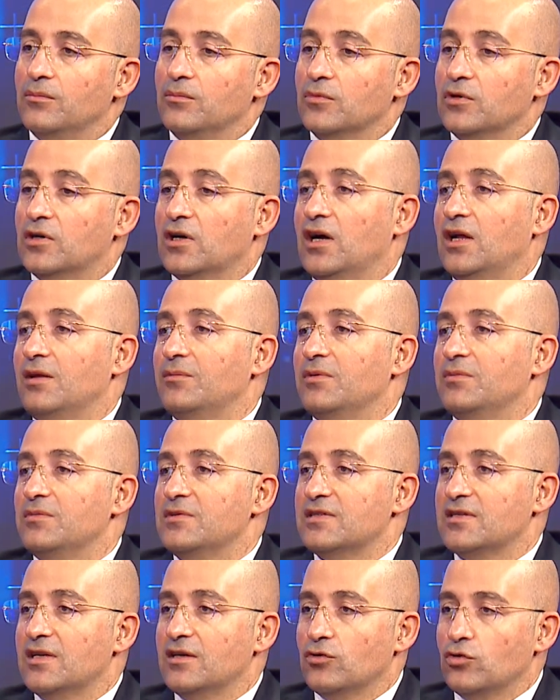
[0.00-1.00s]

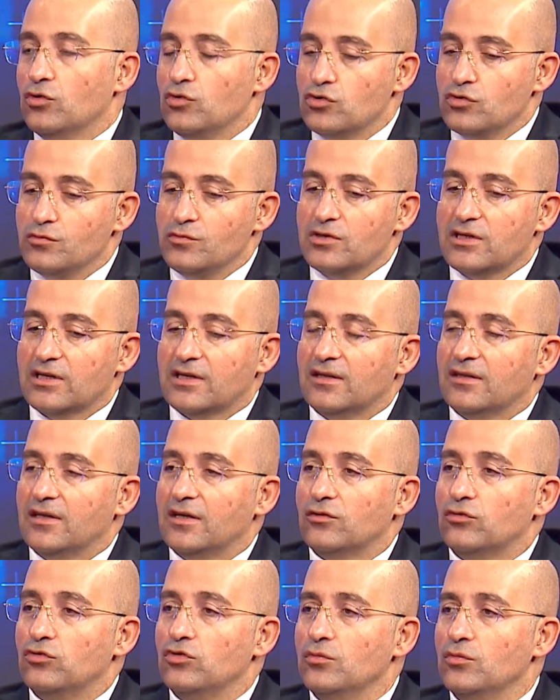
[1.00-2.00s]
kalbimizden gözümüze
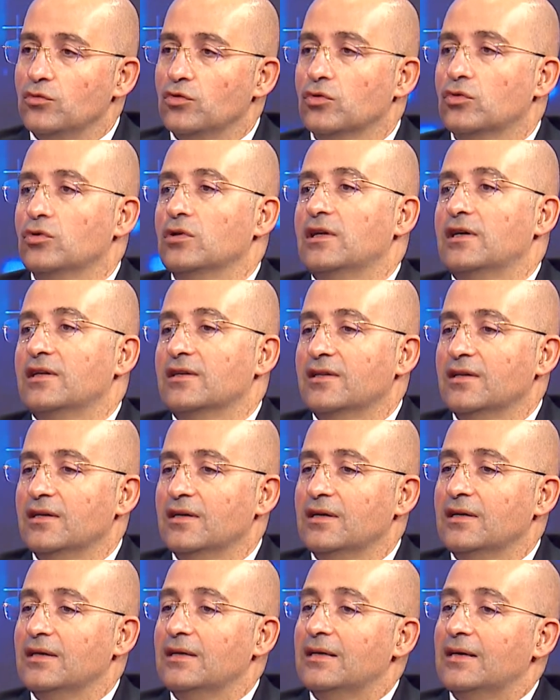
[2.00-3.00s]
kadar tüm
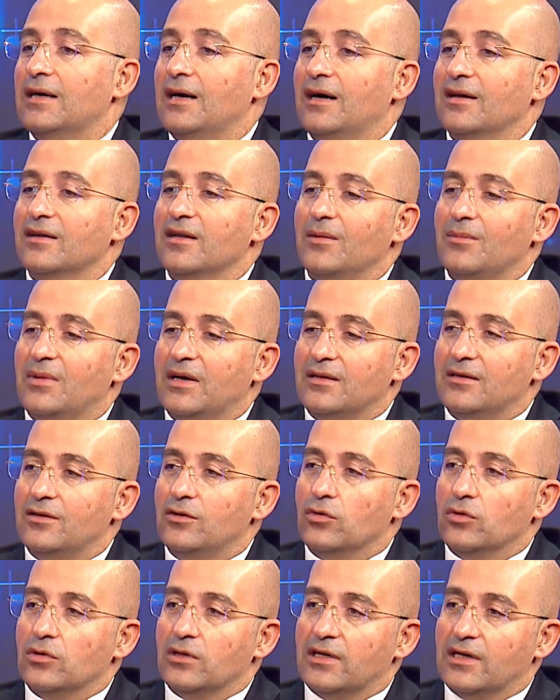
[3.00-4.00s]
dokularda ana
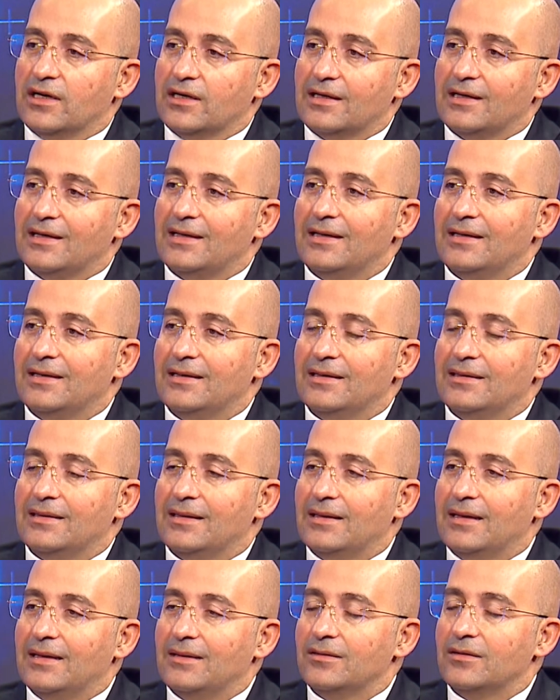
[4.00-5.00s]
madde olarak e,
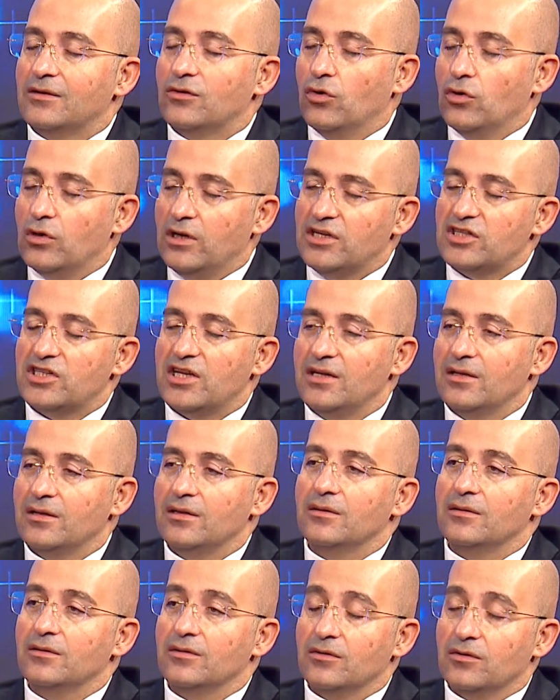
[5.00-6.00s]
kolajen e,
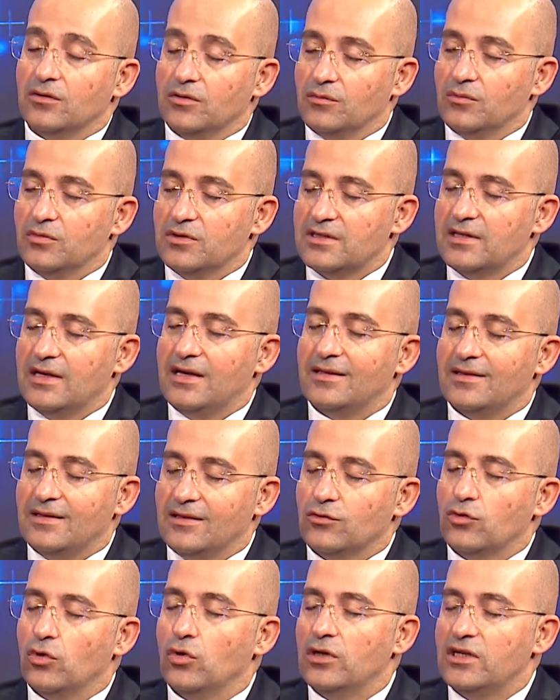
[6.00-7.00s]

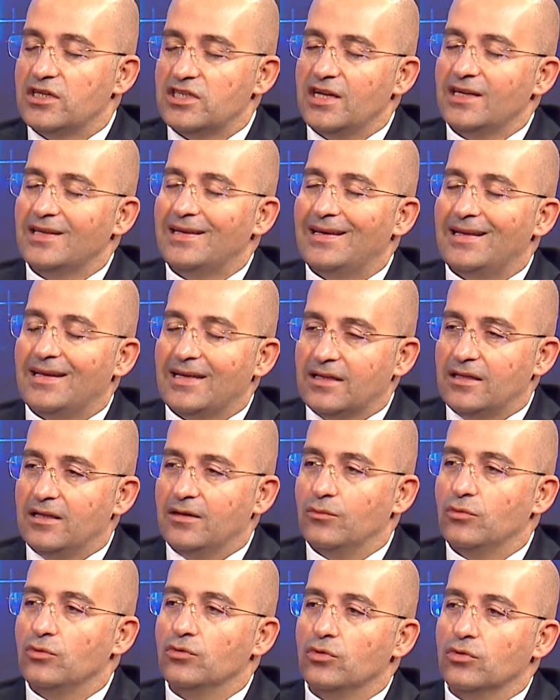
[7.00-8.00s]
sent, kolajen
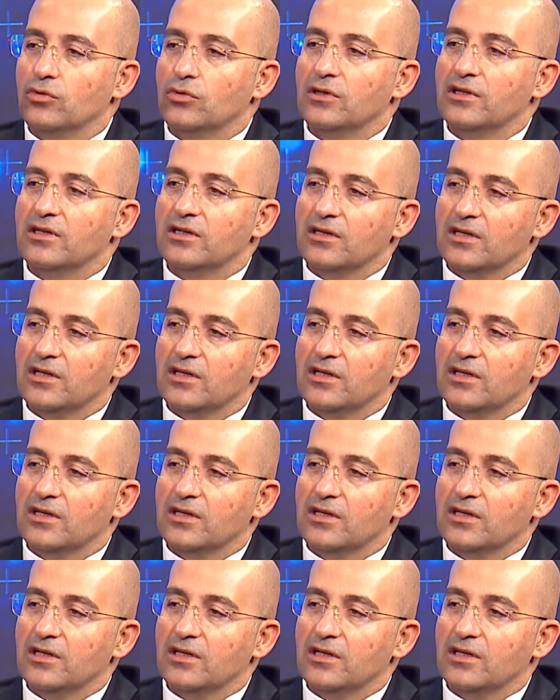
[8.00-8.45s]
gerekli bu dokuların hı